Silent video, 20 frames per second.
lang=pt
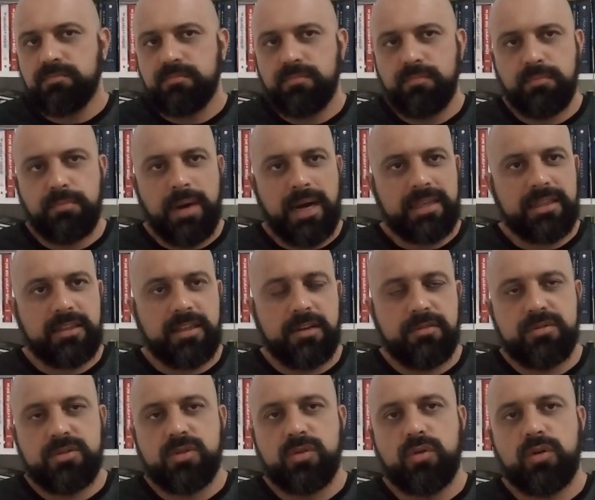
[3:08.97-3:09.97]
Um baita
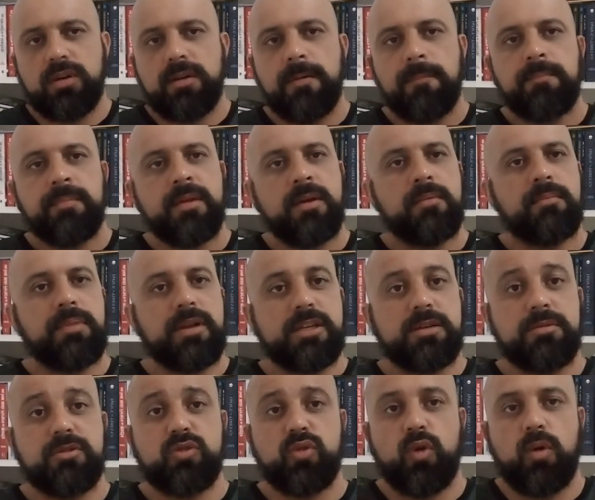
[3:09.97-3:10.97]
televisor,
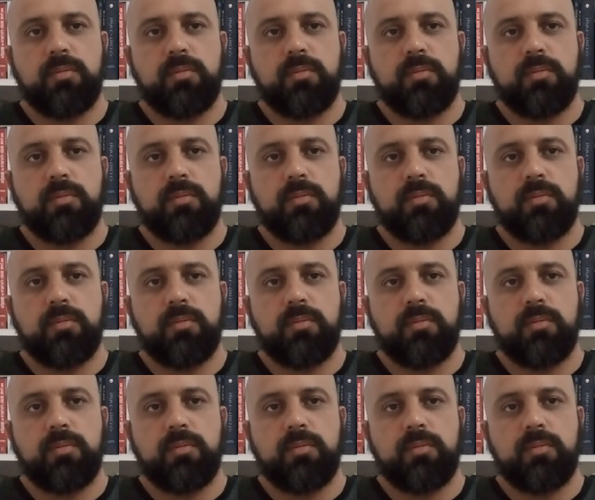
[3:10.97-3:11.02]
praticamente um